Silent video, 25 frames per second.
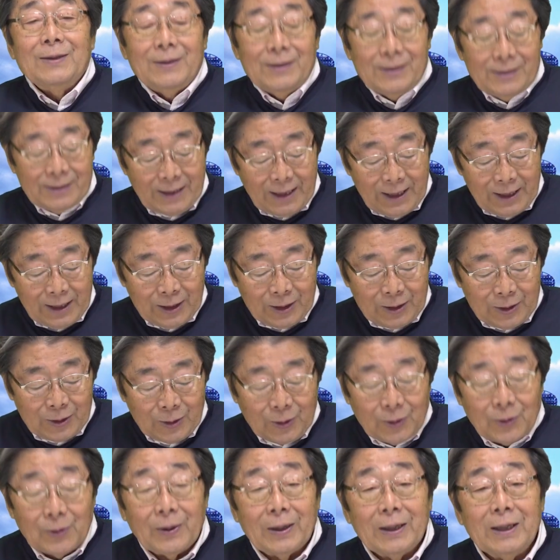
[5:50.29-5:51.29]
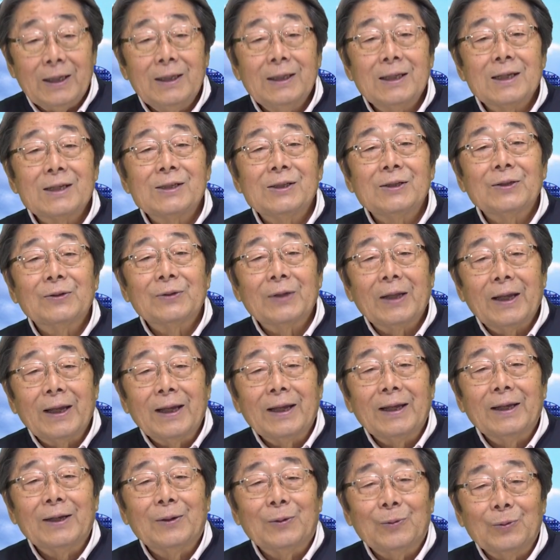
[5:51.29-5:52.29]
銭湯はいいですよ
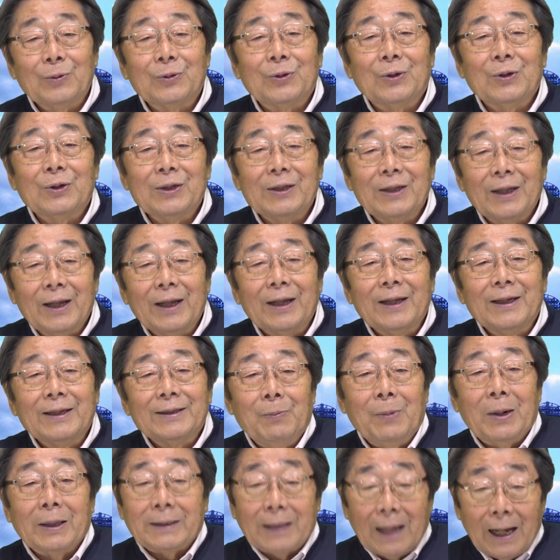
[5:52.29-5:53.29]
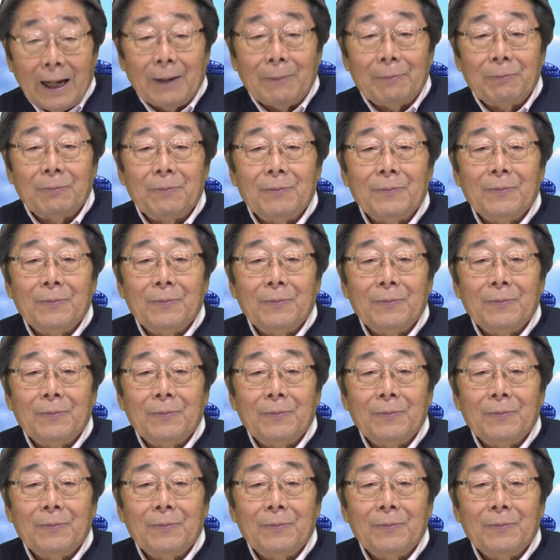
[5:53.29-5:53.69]
ね本当にねまた